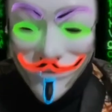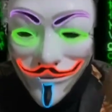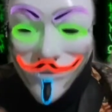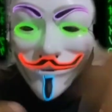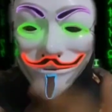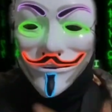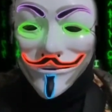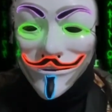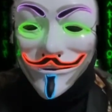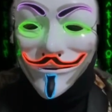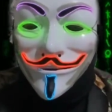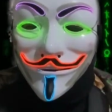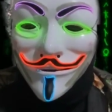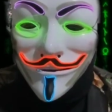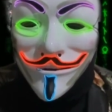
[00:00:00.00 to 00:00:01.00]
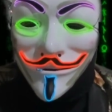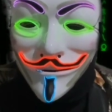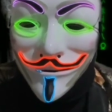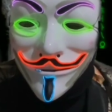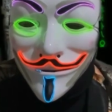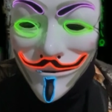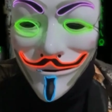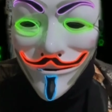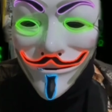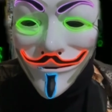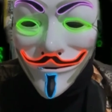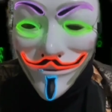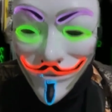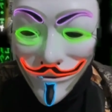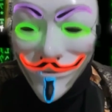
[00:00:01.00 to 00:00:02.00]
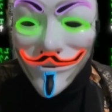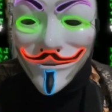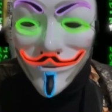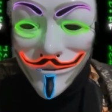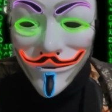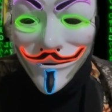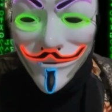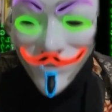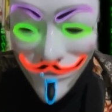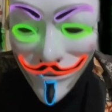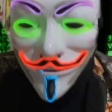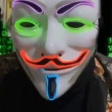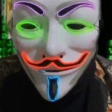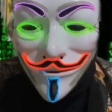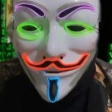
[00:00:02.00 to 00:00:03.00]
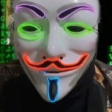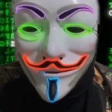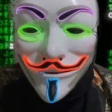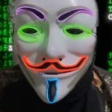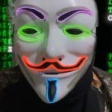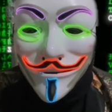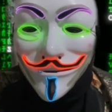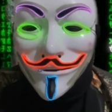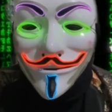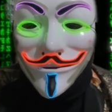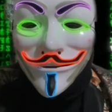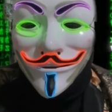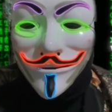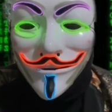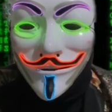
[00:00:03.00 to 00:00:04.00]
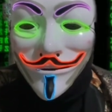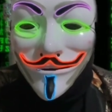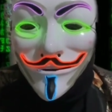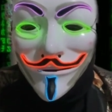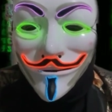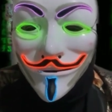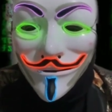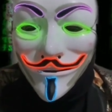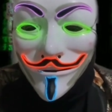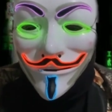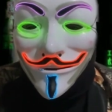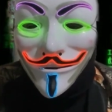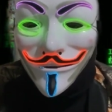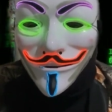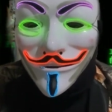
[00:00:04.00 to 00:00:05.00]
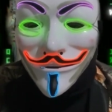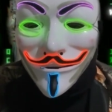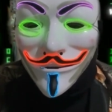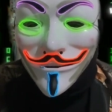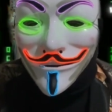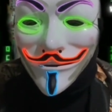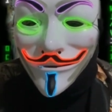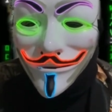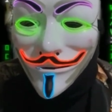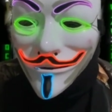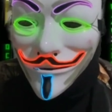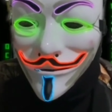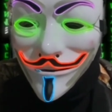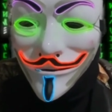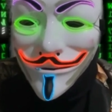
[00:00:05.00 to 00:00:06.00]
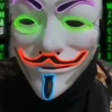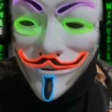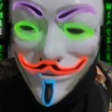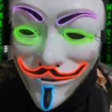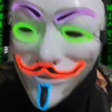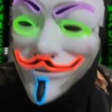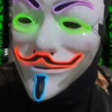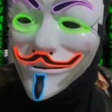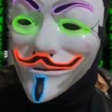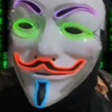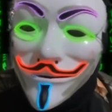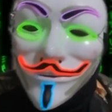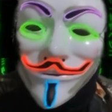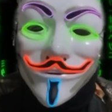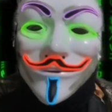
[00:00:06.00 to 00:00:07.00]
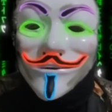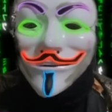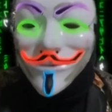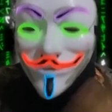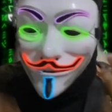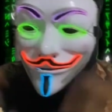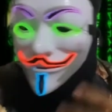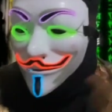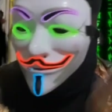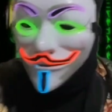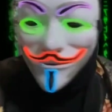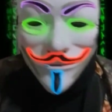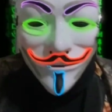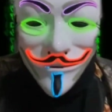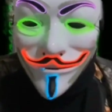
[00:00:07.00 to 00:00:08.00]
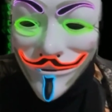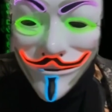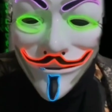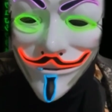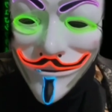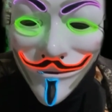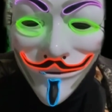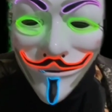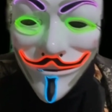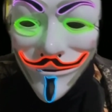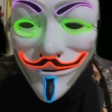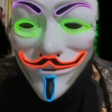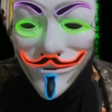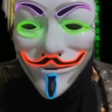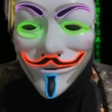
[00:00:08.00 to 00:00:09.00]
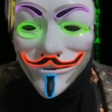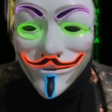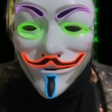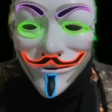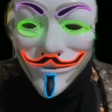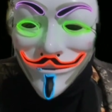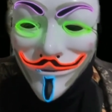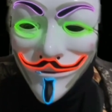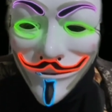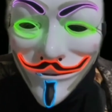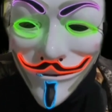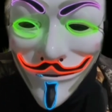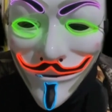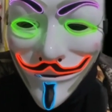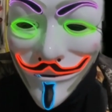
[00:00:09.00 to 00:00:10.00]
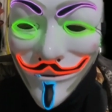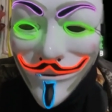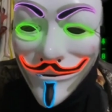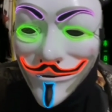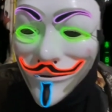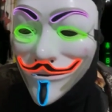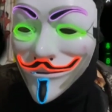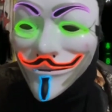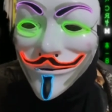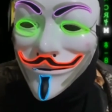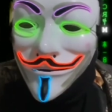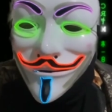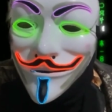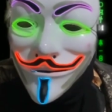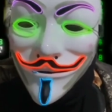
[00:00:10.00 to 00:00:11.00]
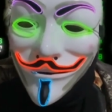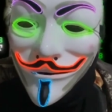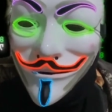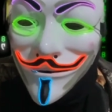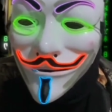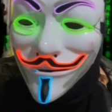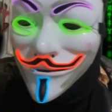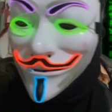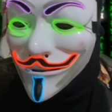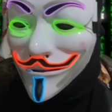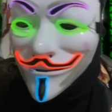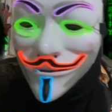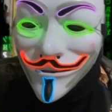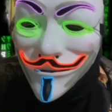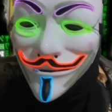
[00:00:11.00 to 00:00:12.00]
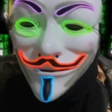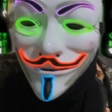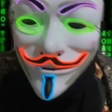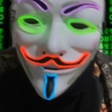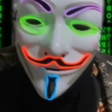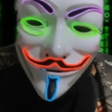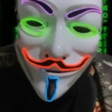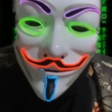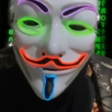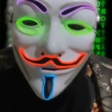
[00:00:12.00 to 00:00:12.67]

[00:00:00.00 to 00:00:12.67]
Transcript: ti lo que te debería tocar serán unos buenos chingadazos, mi querido Mayate de Closet, ya que realmente eres bien alucinante, te alucinas un buen por esa canción que está pegando. Es que ya me pegó la pizza, es que nada.